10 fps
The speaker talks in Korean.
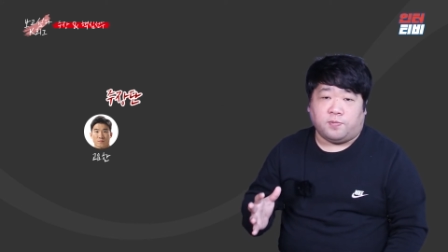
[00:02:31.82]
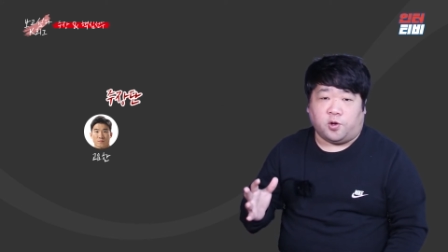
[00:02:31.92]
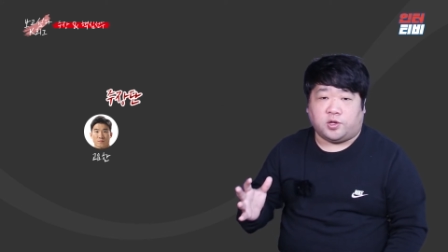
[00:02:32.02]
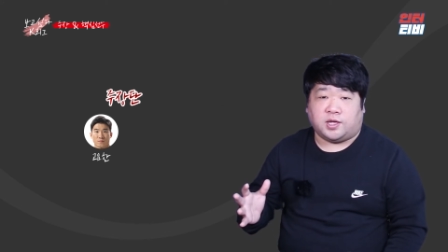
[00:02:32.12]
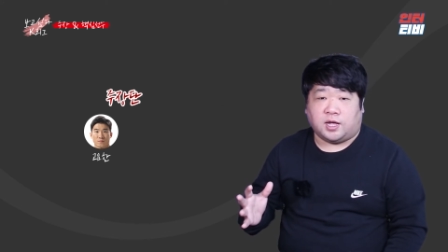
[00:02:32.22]

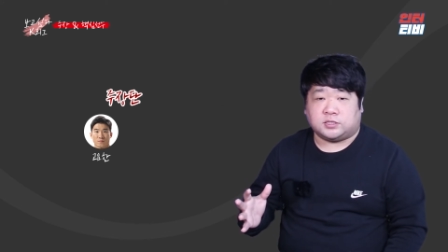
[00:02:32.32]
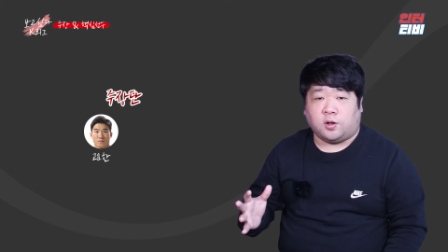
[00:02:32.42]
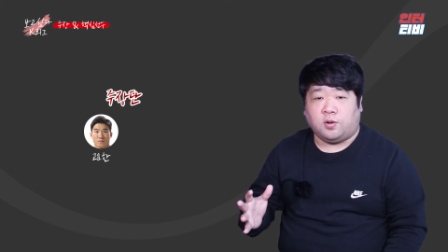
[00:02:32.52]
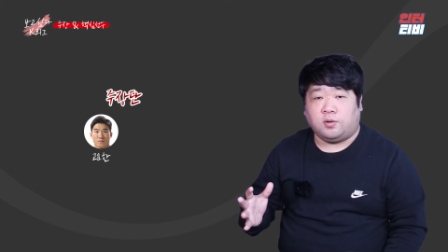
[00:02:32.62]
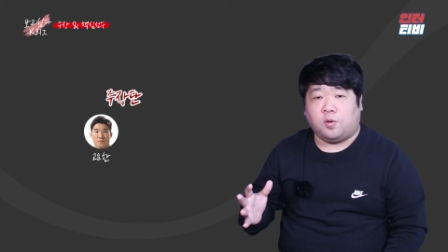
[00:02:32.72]
여기에
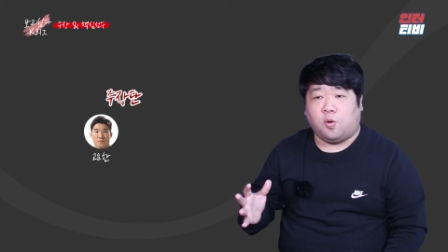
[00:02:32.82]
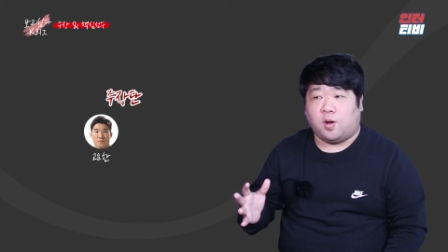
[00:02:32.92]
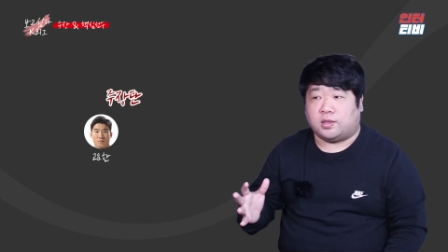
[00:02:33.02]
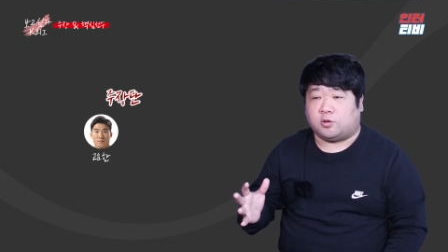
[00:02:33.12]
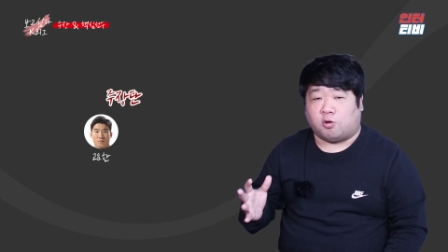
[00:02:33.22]

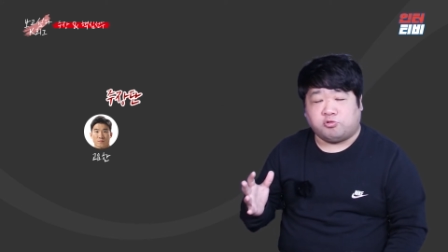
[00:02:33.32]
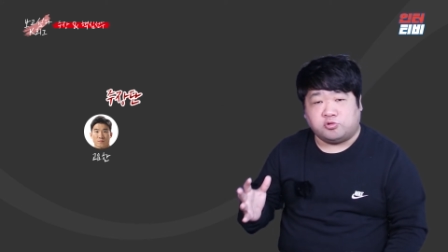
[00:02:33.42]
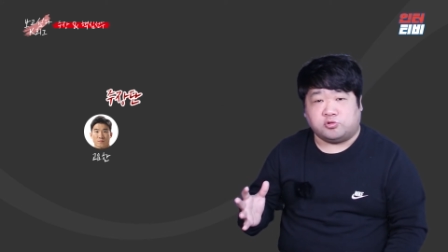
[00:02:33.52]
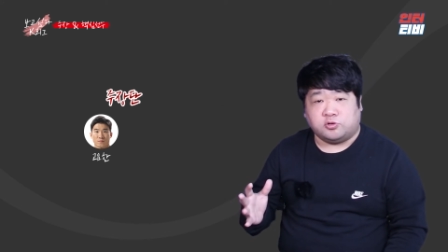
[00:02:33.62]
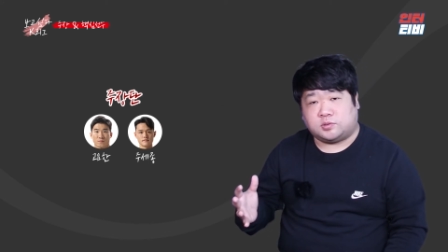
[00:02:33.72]
성공한
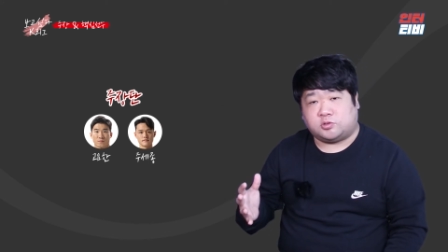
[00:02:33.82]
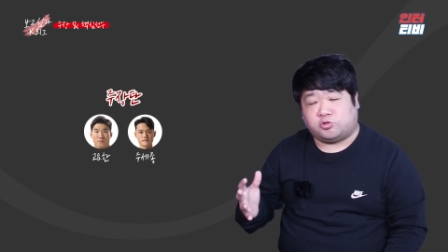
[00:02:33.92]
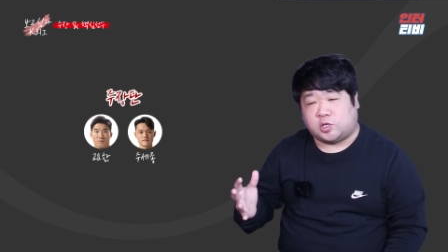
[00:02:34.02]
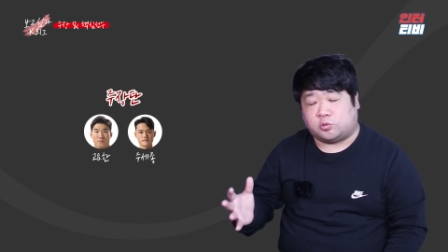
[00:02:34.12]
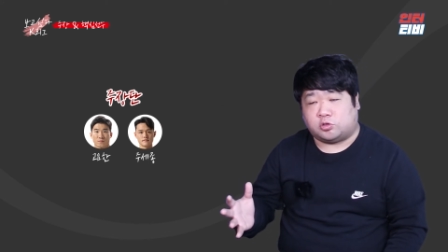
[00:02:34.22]
덕후
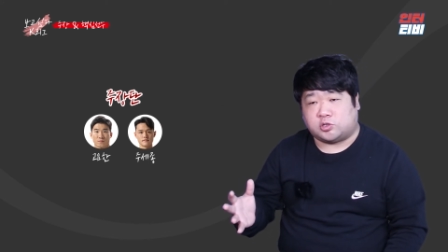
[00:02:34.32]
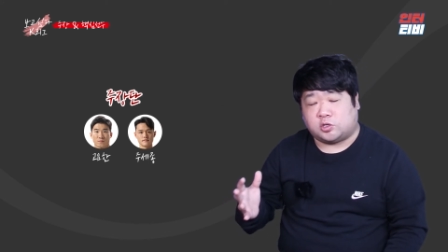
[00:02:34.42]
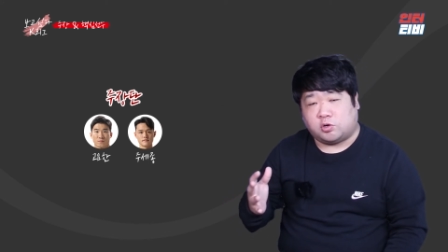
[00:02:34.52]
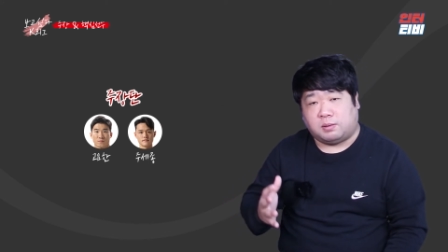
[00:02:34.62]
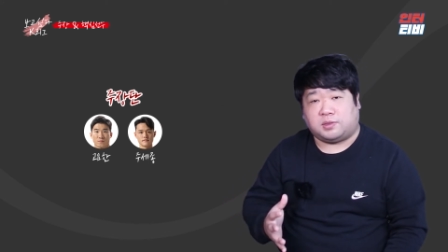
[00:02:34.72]
주세종 선수가
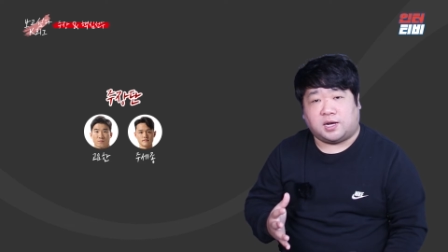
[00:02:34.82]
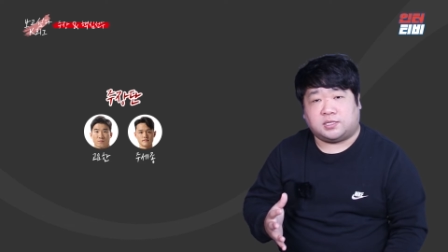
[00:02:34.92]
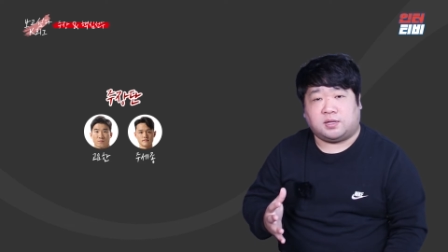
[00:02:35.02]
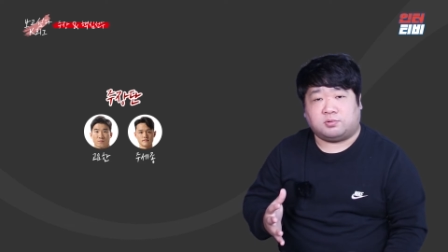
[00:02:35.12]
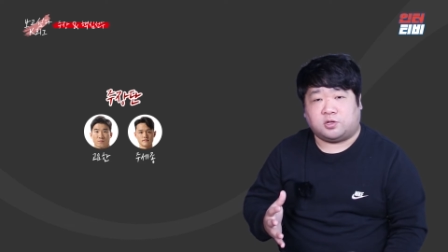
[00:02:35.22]
서울에
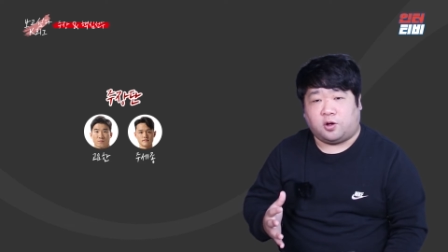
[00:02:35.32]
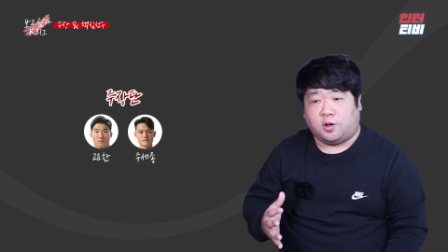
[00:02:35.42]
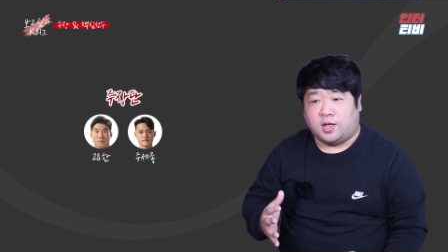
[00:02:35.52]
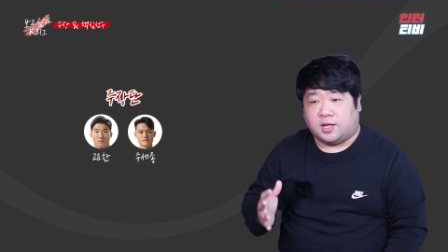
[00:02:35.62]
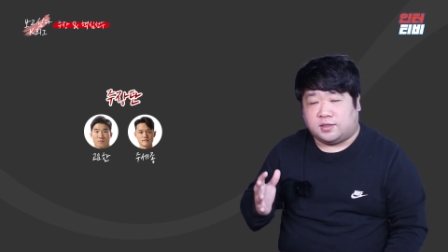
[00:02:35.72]
입단했을 때부터
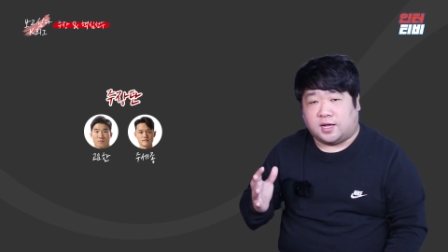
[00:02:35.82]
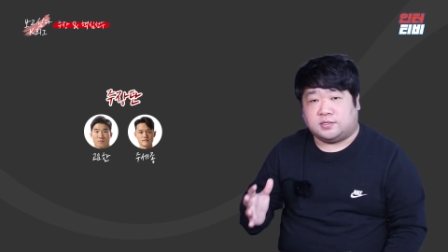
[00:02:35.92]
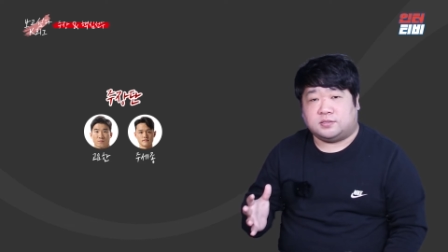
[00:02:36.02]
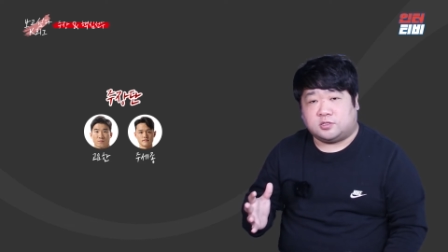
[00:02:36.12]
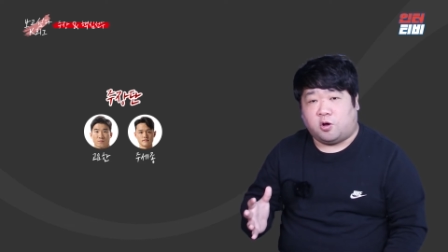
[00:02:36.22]

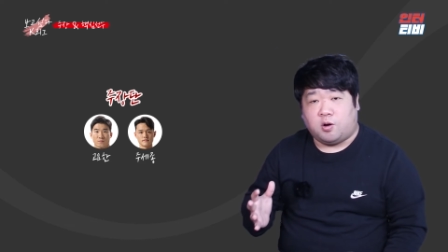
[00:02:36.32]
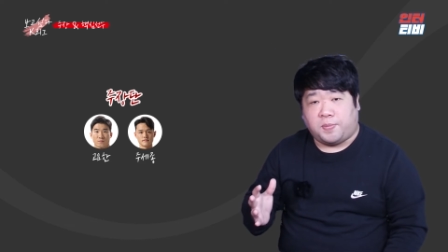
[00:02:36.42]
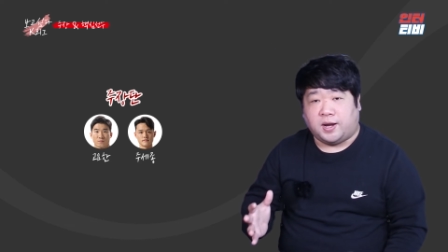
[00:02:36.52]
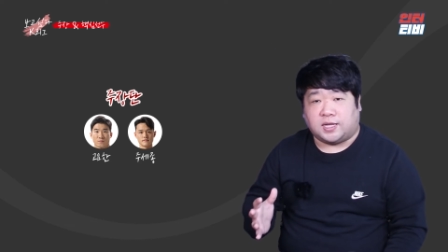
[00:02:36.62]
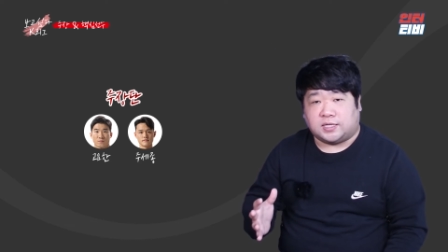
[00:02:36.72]
나는 서울
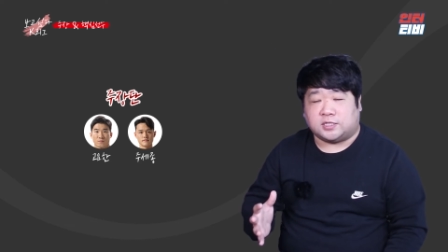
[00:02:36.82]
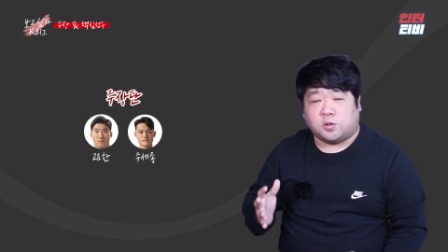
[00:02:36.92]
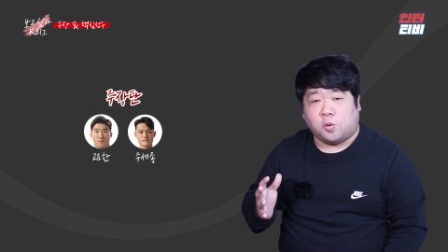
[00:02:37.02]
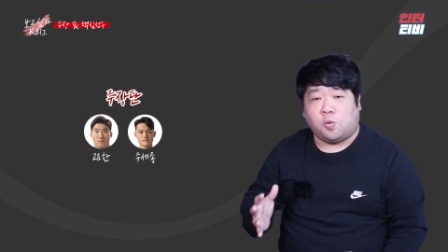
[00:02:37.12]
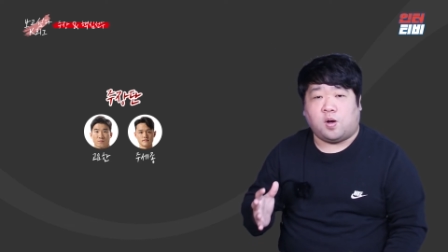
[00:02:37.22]
팬이다. 난
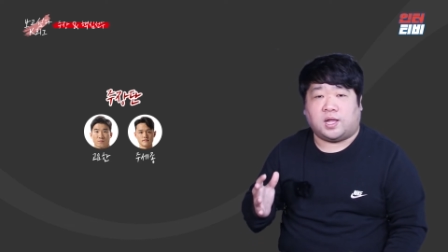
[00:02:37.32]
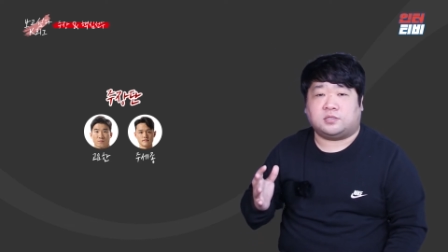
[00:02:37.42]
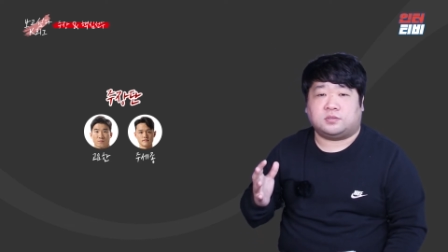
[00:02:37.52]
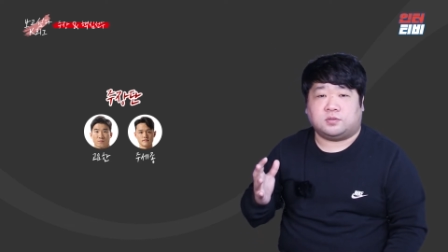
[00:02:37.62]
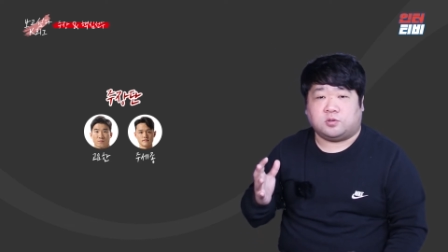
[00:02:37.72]

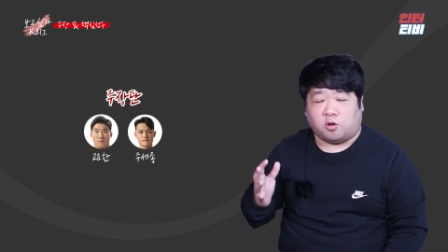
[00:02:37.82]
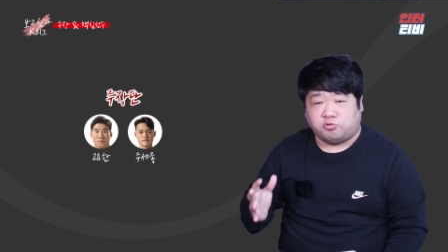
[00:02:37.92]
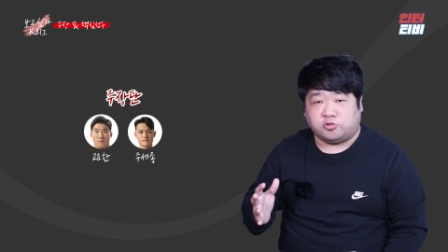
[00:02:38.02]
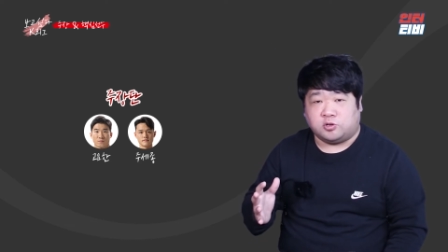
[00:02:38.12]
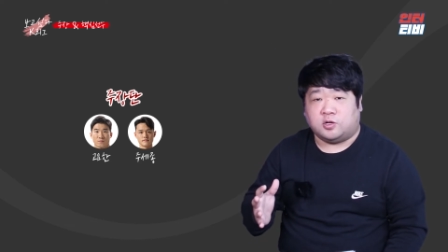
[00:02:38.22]
성공한
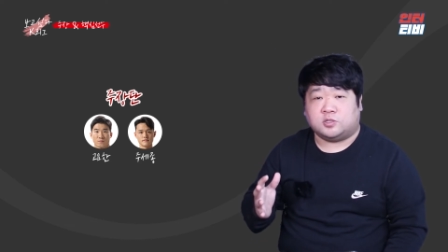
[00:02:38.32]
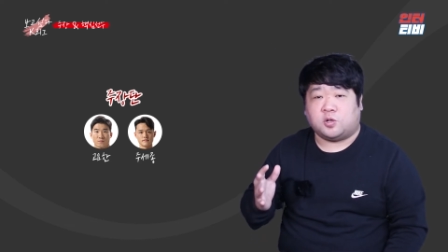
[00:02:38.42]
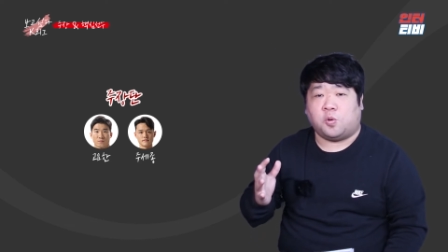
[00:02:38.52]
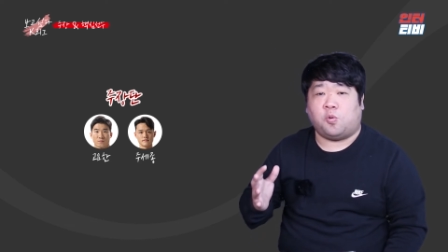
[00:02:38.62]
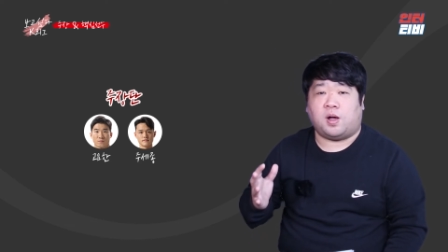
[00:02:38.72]
덕후,
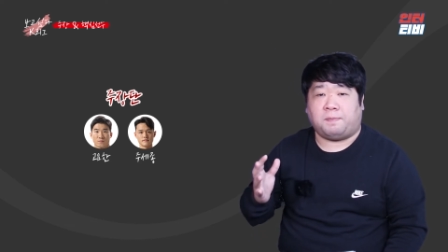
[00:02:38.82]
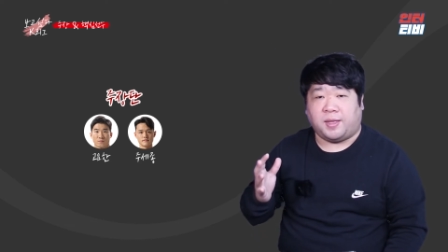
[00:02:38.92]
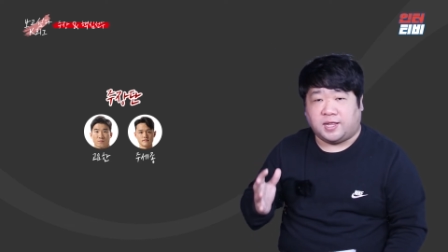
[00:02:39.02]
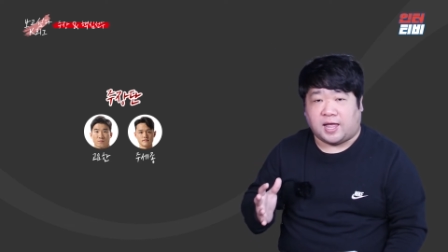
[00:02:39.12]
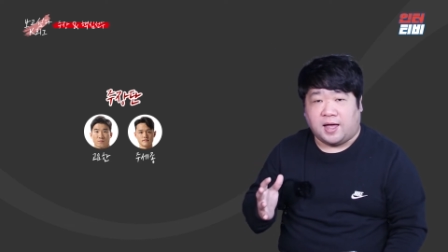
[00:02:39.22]
성공한
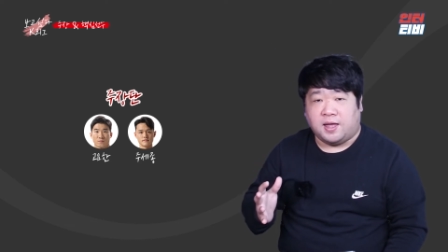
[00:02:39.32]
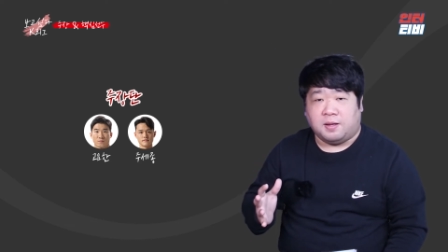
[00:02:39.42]
팬이다.